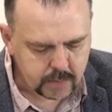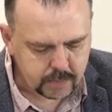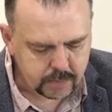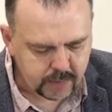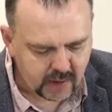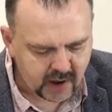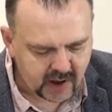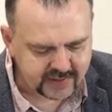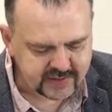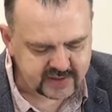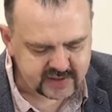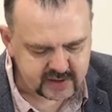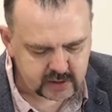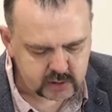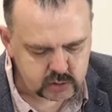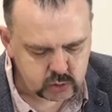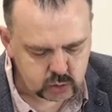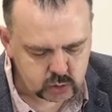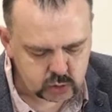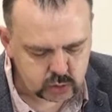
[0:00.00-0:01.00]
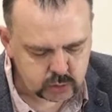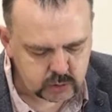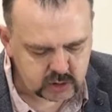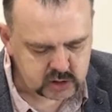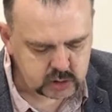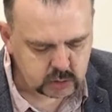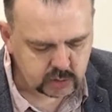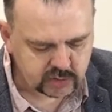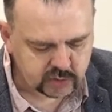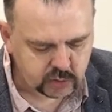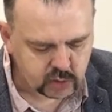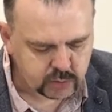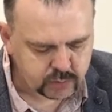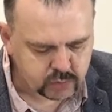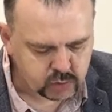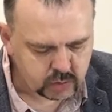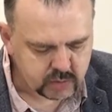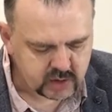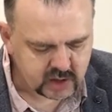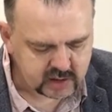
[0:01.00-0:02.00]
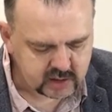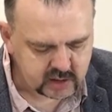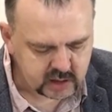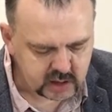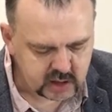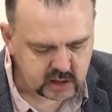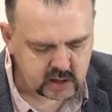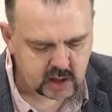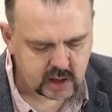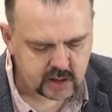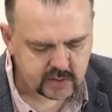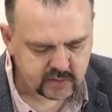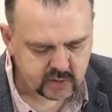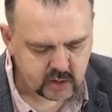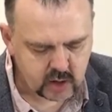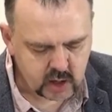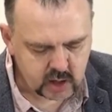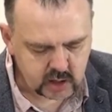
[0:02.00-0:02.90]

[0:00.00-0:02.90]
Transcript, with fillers: Pan zaś uśmierzył swój płomienny gniew,